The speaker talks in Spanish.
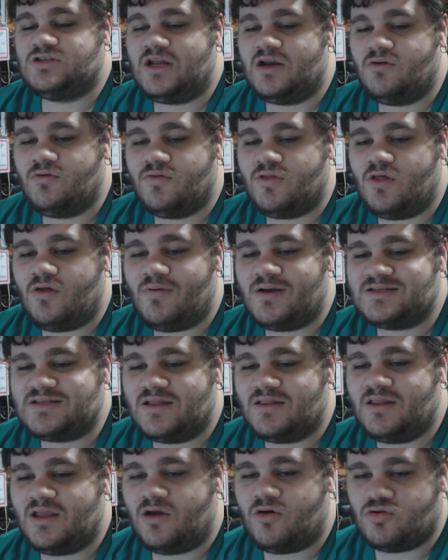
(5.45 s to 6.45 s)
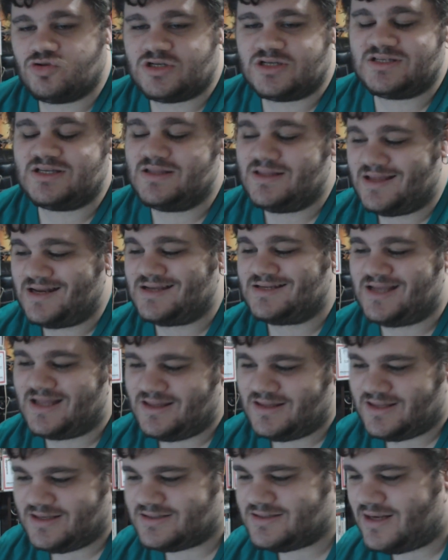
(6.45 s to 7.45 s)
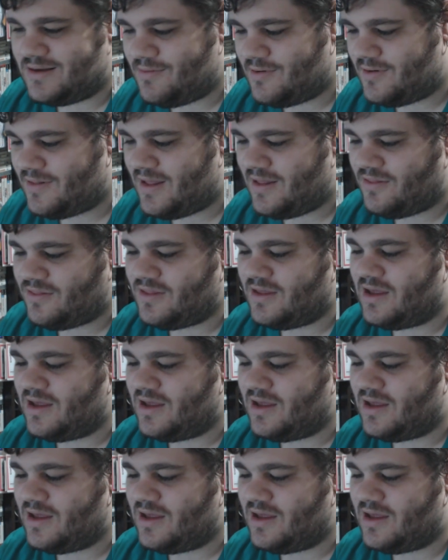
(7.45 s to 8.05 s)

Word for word: se han anunciado bastantes cosas interesantes, la verdad.